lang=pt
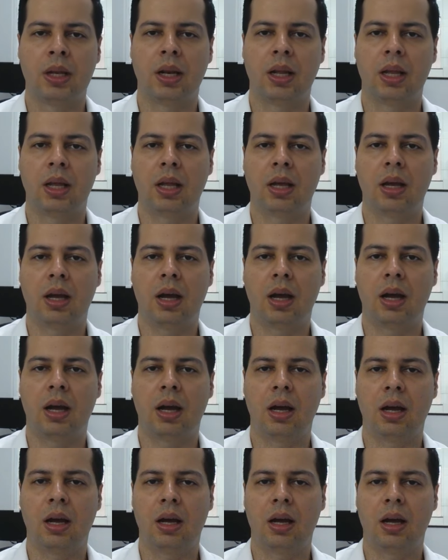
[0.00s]
né,
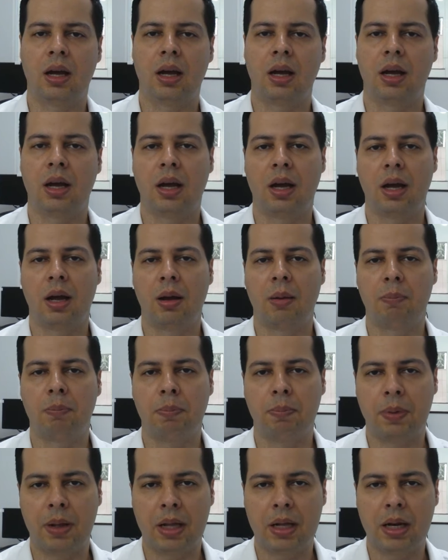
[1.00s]
a, a,
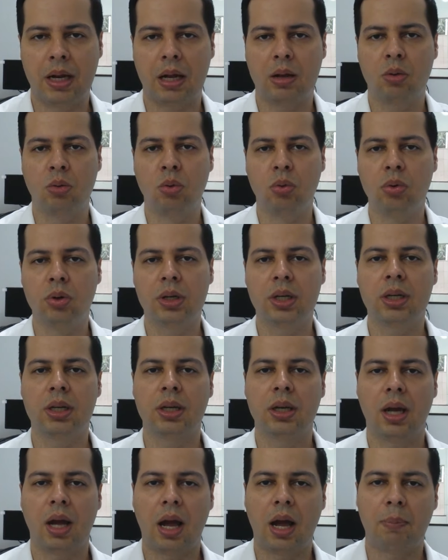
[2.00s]
para a
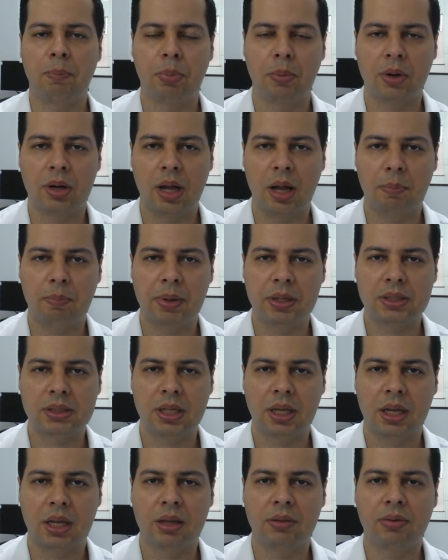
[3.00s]
cura, a, a
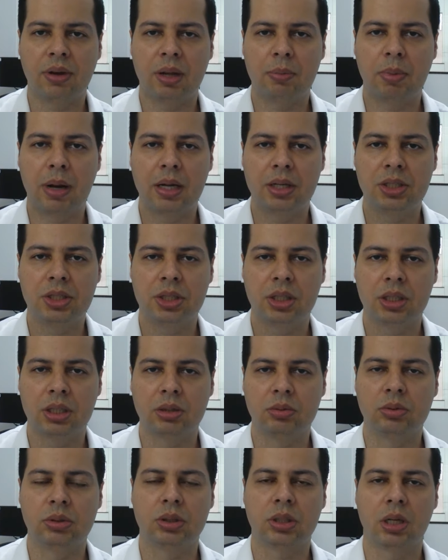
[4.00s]
PCR vai
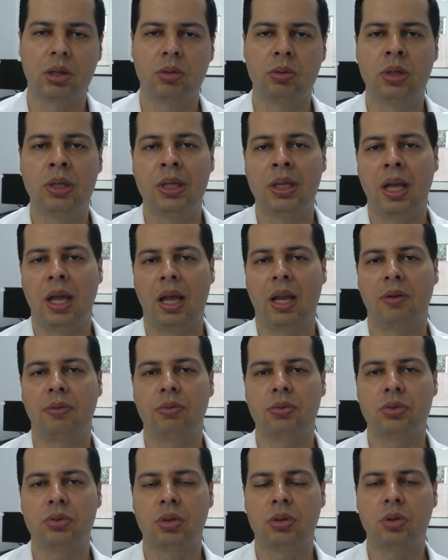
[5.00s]
baixando. Então, ela
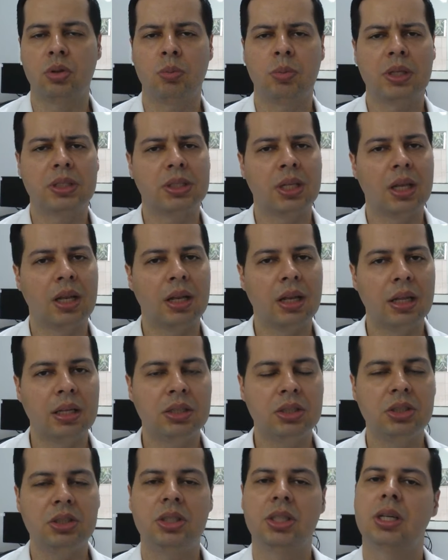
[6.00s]
funciona como
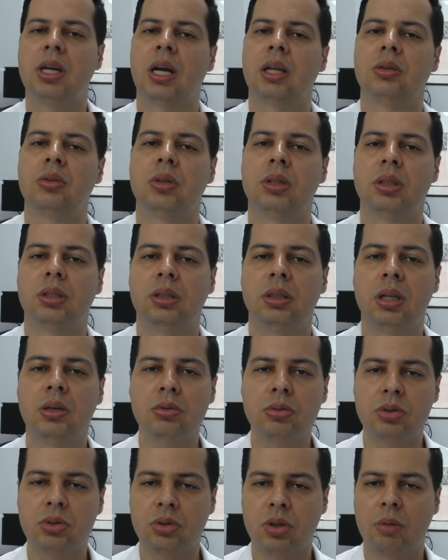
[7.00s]
excelente indicador,
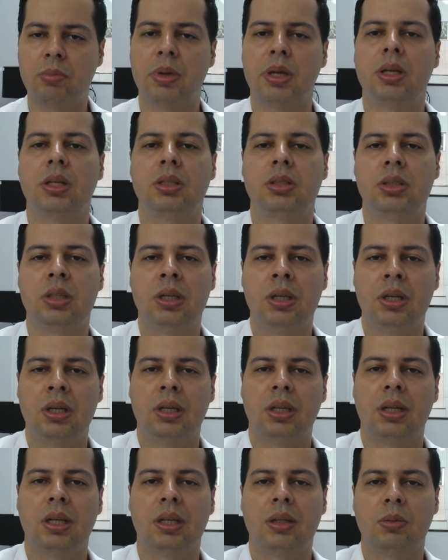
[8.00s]
não somente
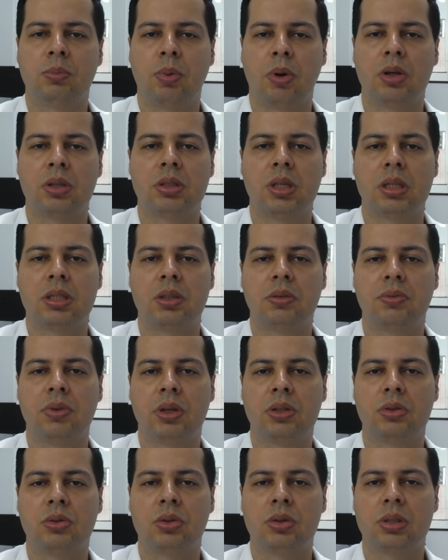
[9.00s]
né, do processo
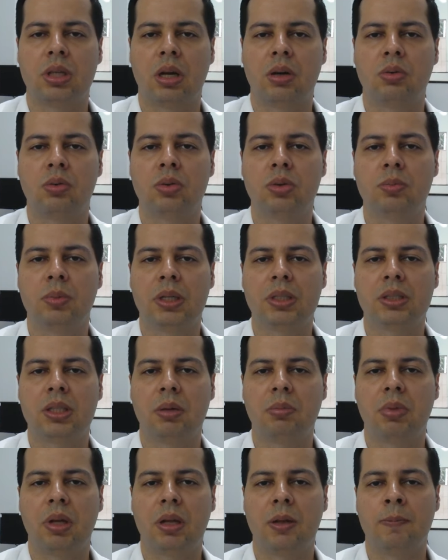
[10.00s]
infeccioso agudo, mas
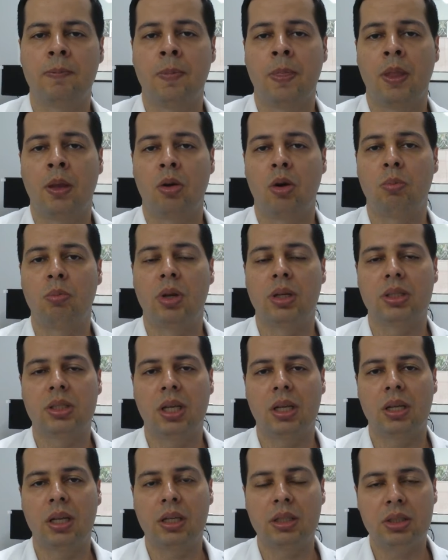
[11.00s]
também como
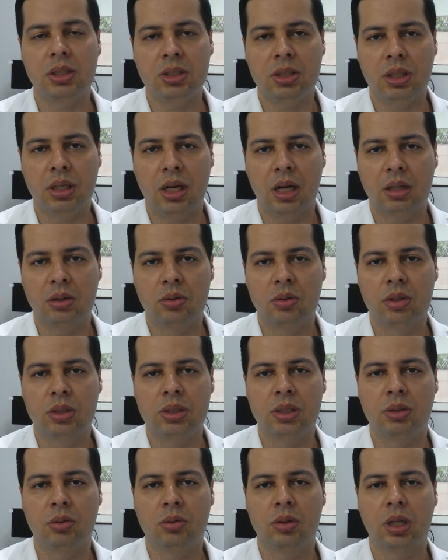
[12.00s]
excelente indicador
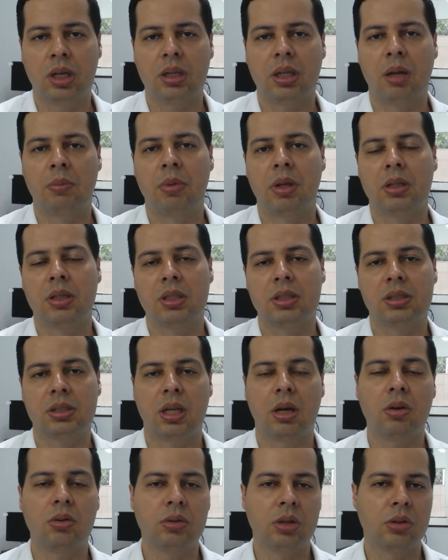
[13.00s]
de que o tratamento
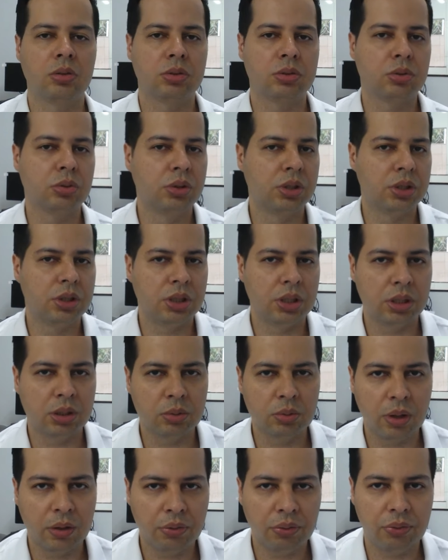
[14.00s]
está ou não
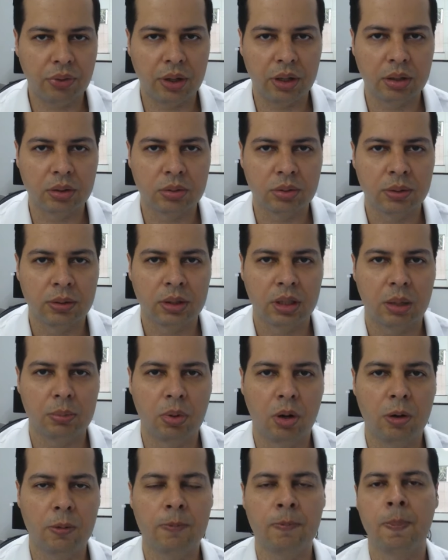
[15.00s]
surtindo efeito, tá
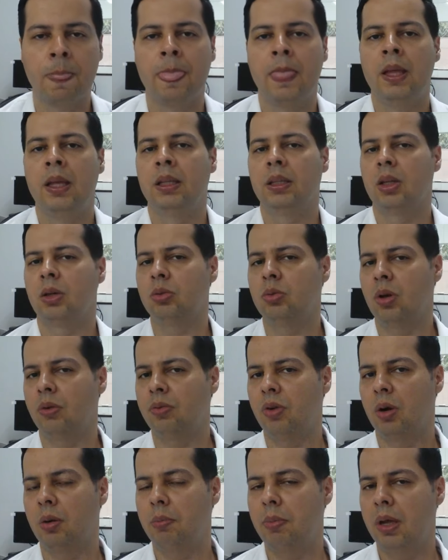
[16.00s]
bom? Então, de uma
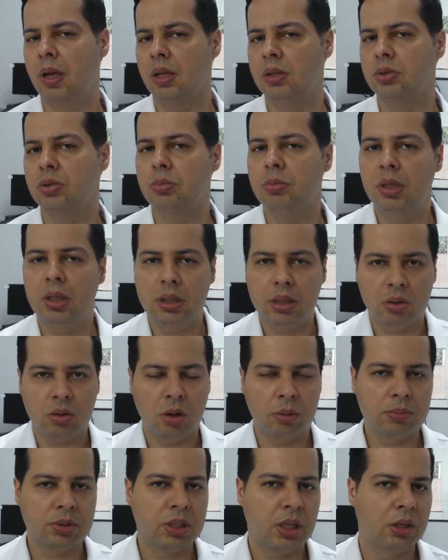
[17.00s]
forma bem resumida,
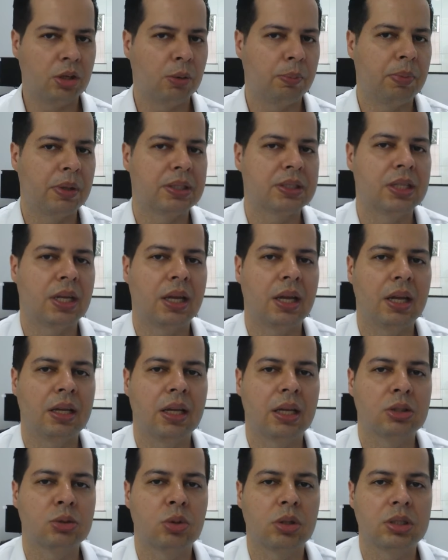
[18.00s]
como seria o PCR
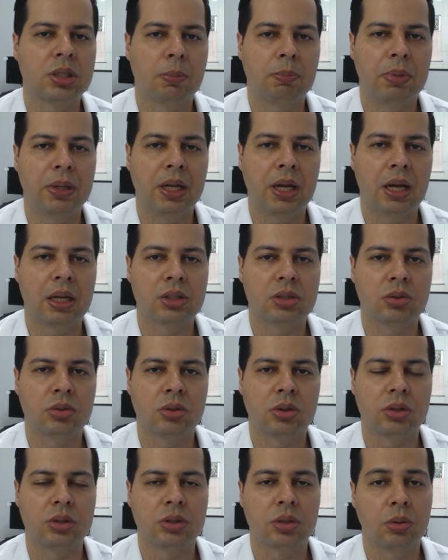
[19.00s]
e as suas
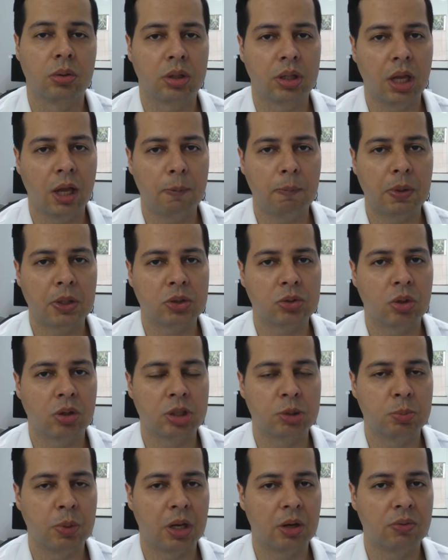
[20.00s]
aplicações. Ok, pessoal?
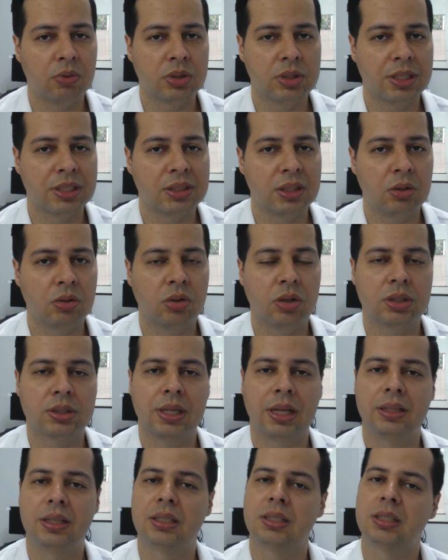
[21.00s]
Espero que vocês tenham gostado